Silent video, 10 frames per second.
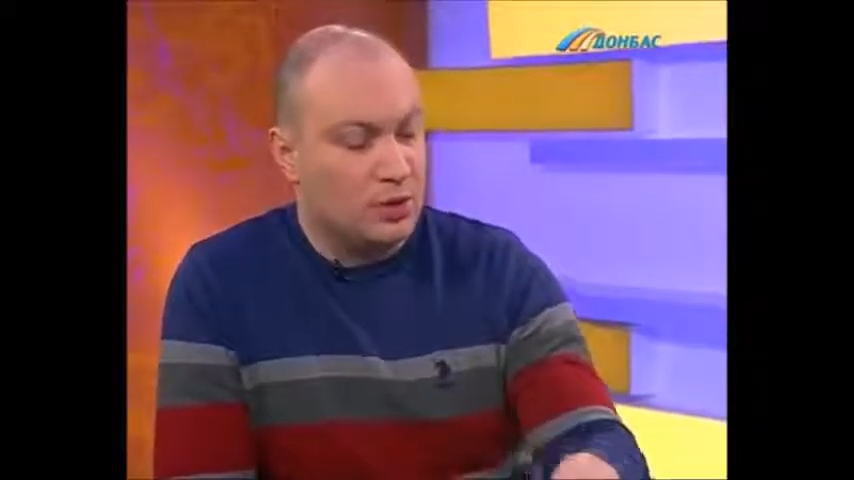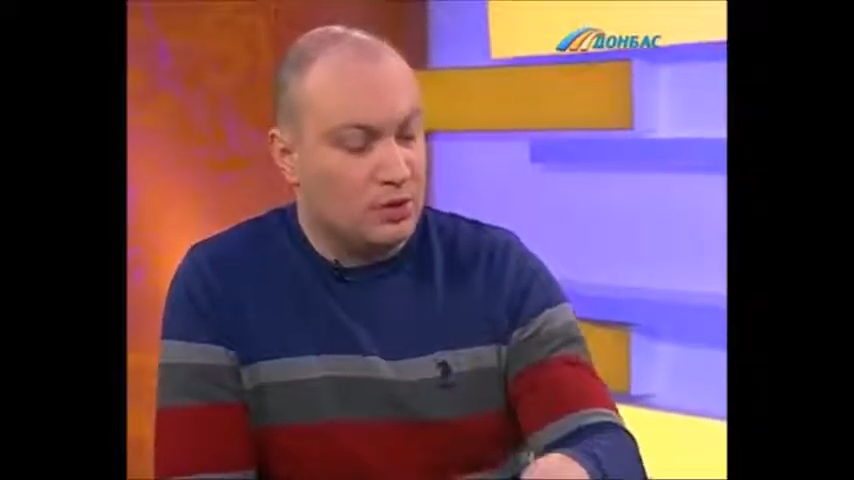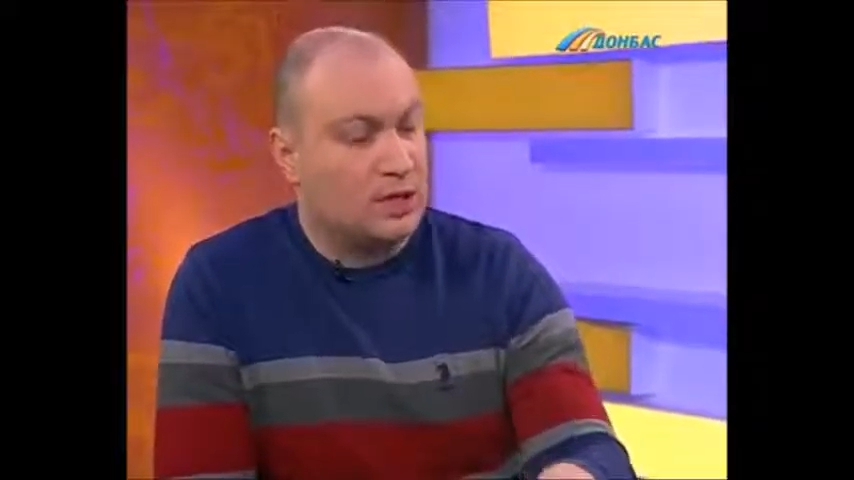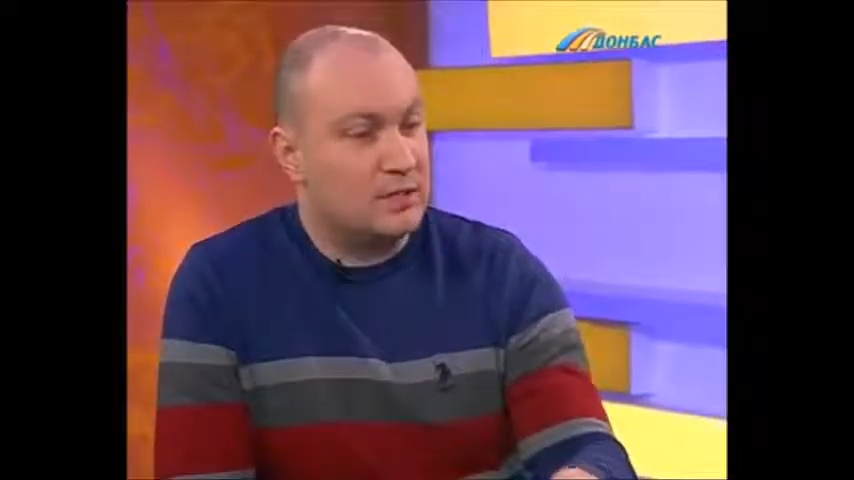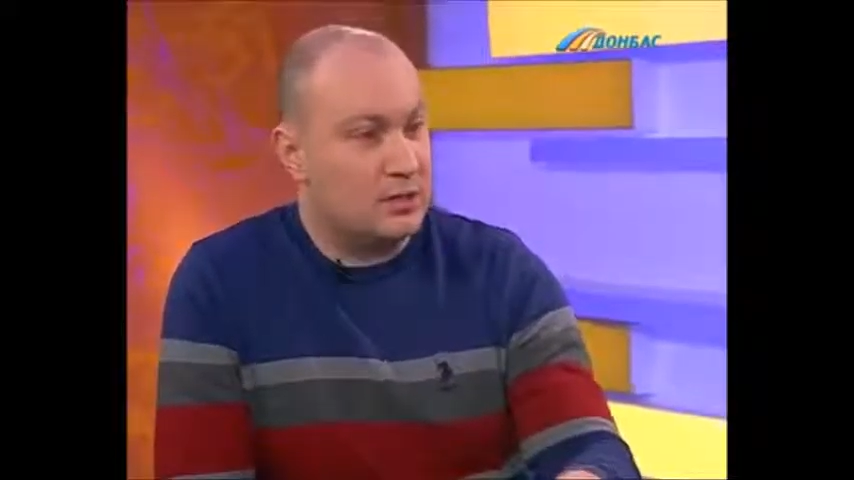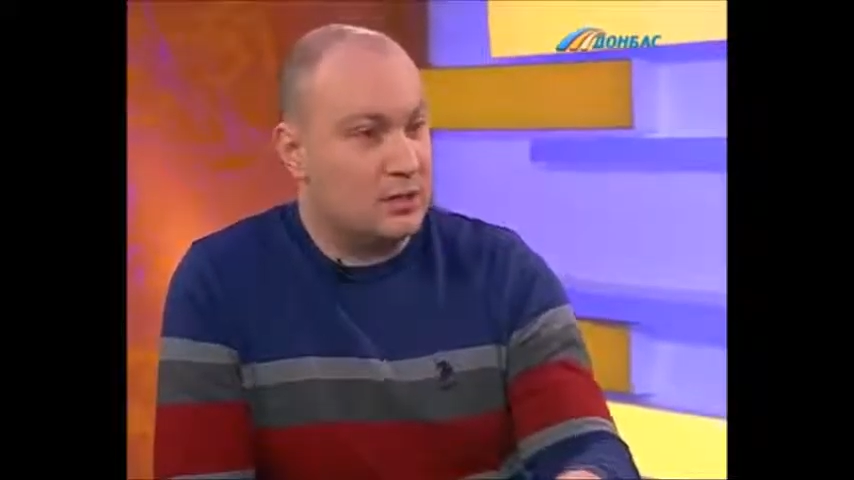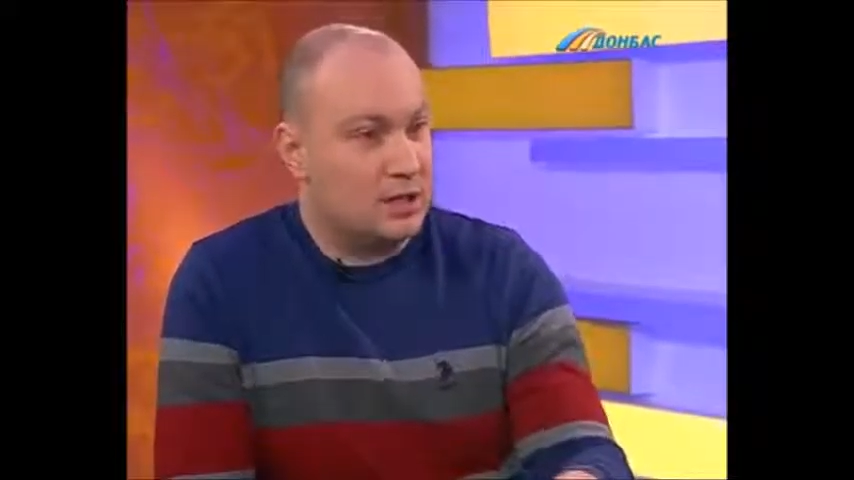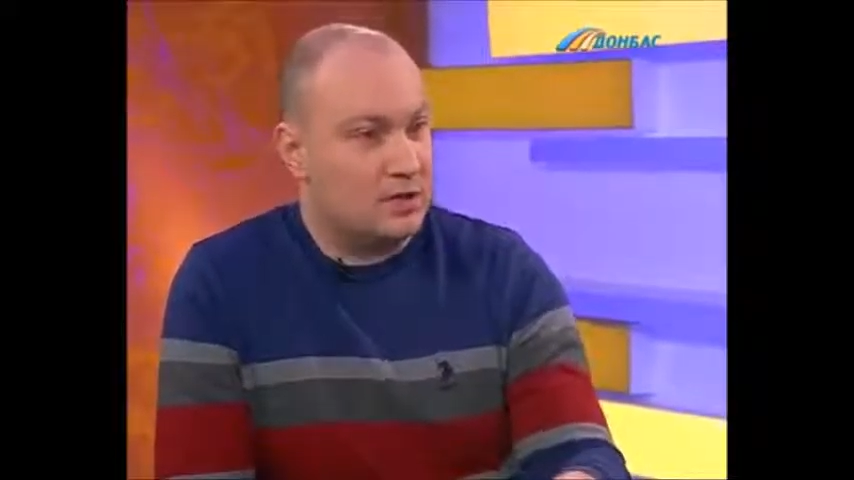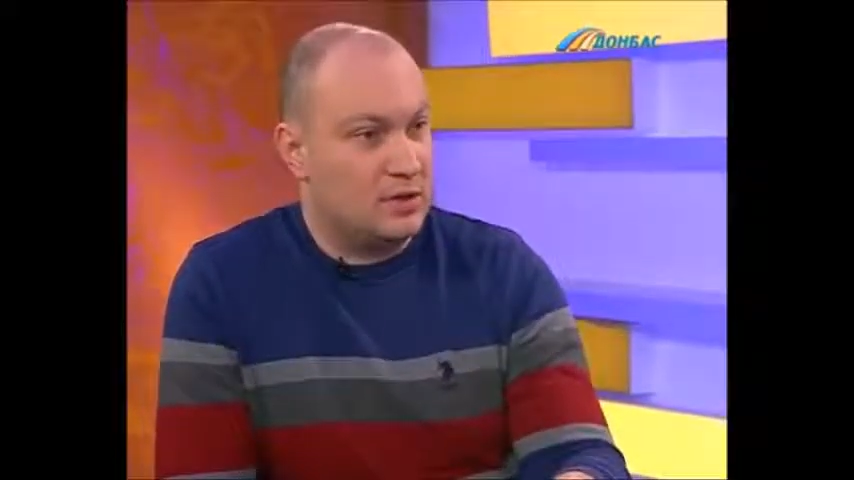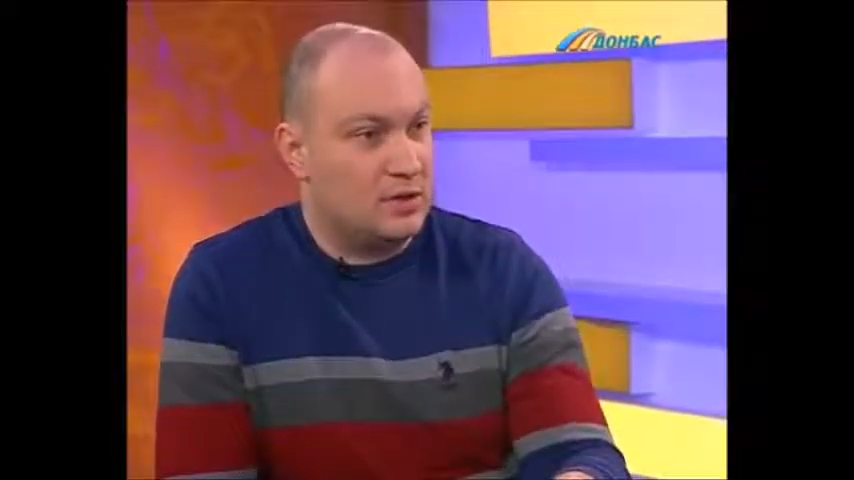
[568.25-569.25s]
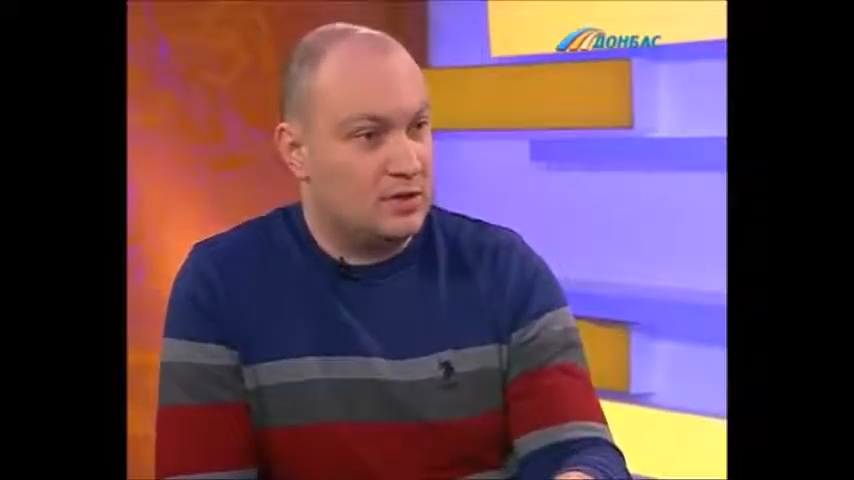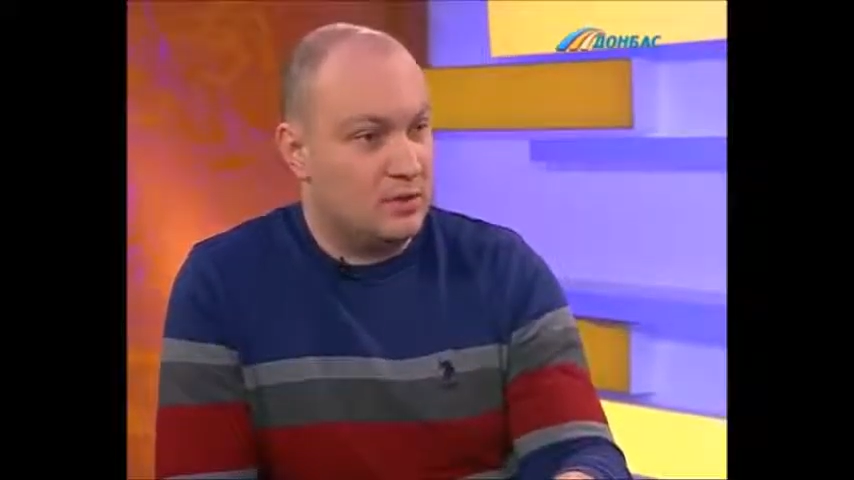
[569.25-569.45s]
транспортных развязок с